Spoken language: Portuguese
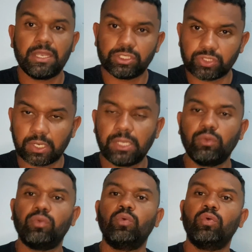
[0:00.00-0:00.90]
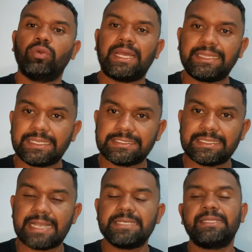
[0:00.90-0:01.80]
jogando duro na intensidade
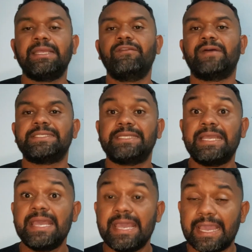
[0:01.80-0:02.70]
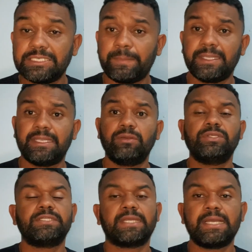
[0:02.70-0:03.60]
intensidade que tem que fazer, respeitando o
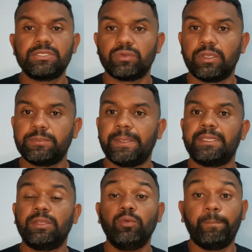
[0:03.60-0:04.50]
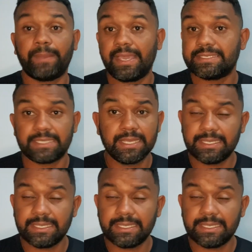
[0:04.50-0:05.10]
descanso, respeitando o pace,